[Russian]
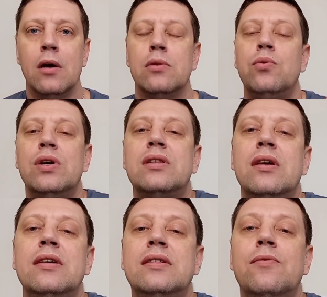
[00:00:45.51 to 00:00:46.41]
Но это,
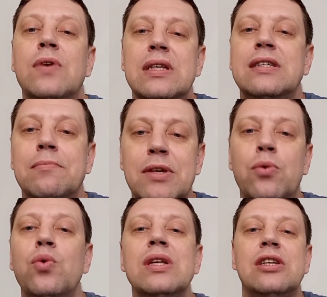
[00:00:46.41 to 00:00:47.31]
в этой семье
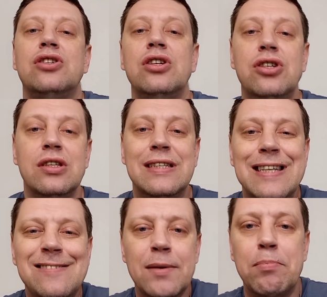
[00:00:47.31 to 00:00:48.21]
у этой женщины
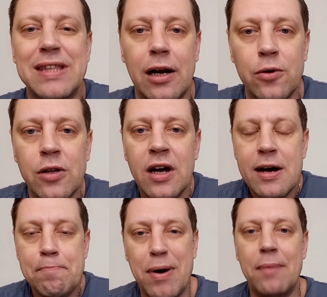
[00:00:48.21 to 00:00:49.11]
целый батальон
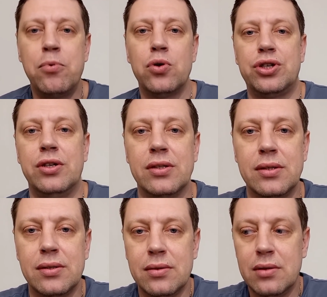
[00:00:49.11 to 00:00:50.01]

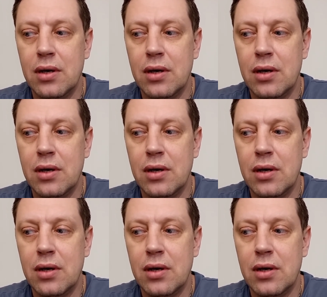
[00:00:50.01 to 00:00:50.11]
помощниц.